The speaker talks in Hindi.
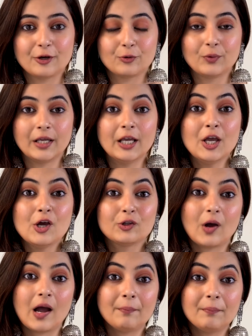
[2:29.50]
करूँगी
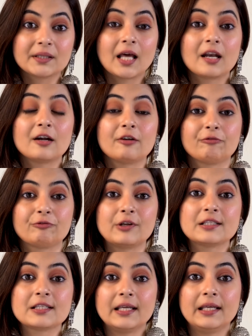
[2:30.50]
तो आप बताना
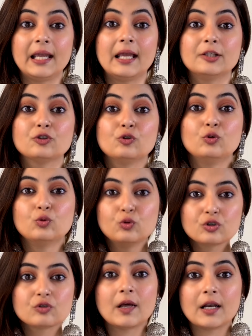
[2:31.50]
डिफरेंस कि ये जो
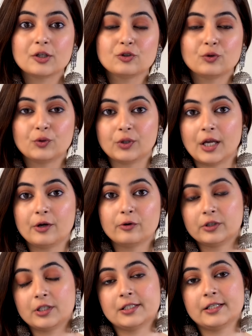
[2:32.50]
लूज़ वाला जो होता है
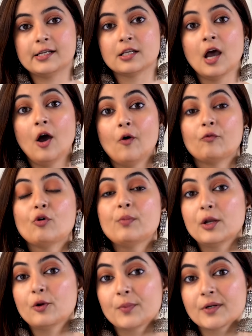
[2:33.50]
कुर्ता सेट्स वो
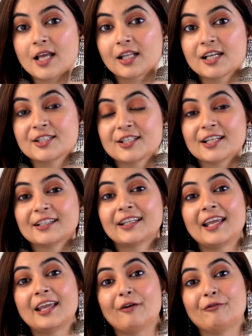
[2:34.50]
मेरे ऊपर ज़्यादा अच्छा
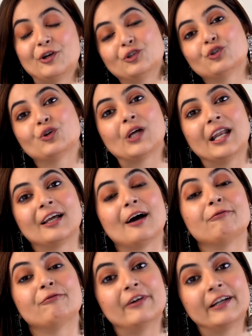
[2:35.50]
लगता है या फिर जो हल्का
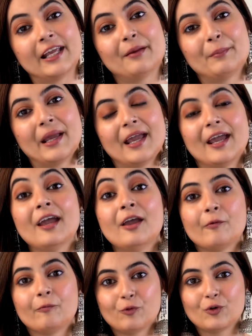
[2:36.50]
फिटिंग में है
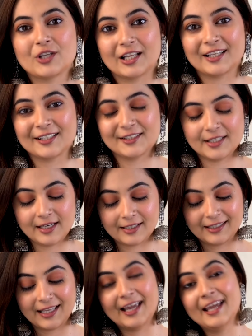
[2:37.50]
वो ज़्यादा अच्छा
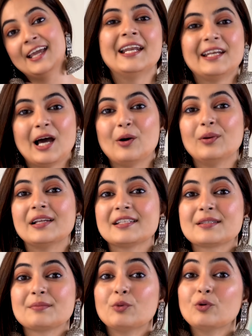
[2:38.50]
लगता है नाउ
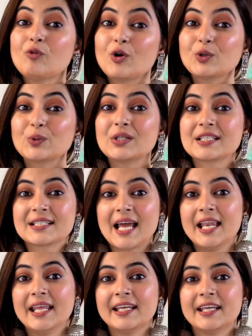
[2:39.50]
लेस मूव ऑन टू द
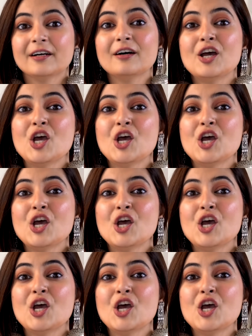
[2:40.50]
स्टाइलिंग हेयर